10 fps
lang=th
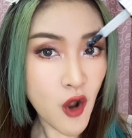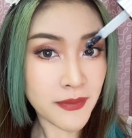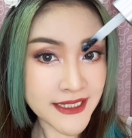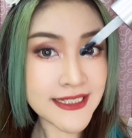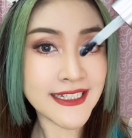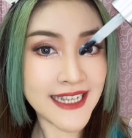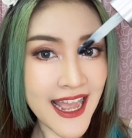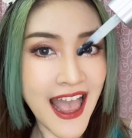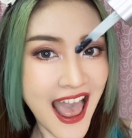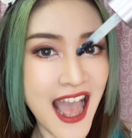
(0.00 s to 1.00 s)
องพื้น
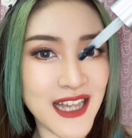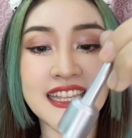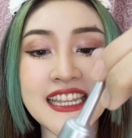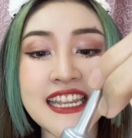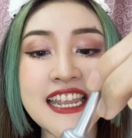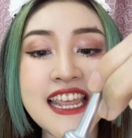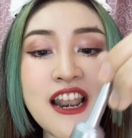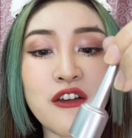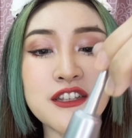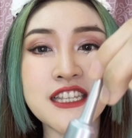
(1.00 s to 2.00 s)
นะคะทีนี้เนี่ย
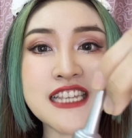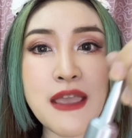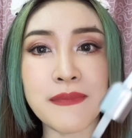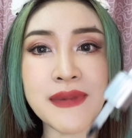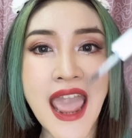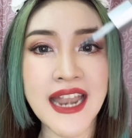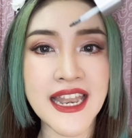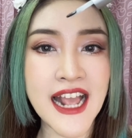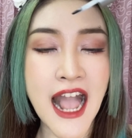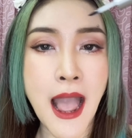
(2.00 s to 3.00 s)
เราก็จะใช้แปรง
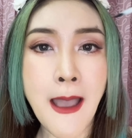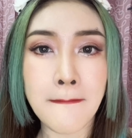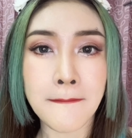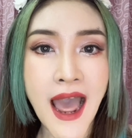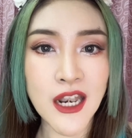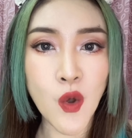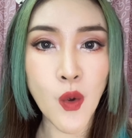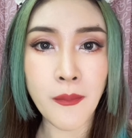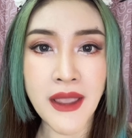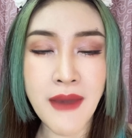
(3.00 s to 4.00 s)
เนี่ยนะคะปาดลง
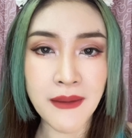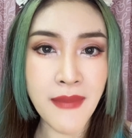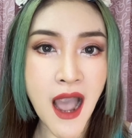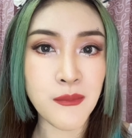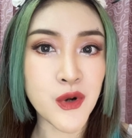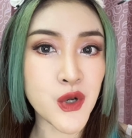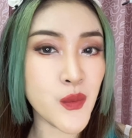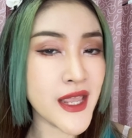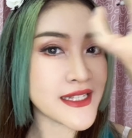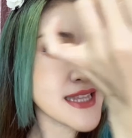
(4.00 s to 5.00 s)
ไปบางๆบริ
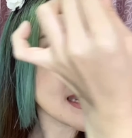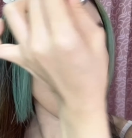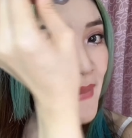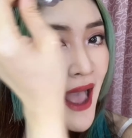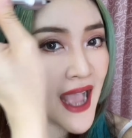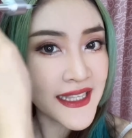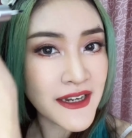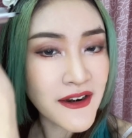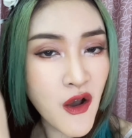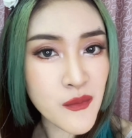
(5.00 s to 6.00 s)
เวณเส้นหน้าผาก
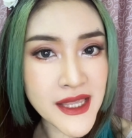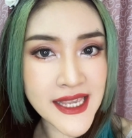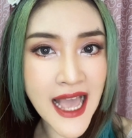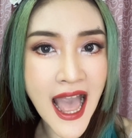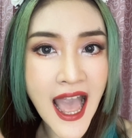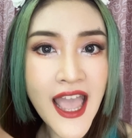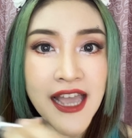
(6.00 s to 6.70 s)
ที่เรามีค่ะ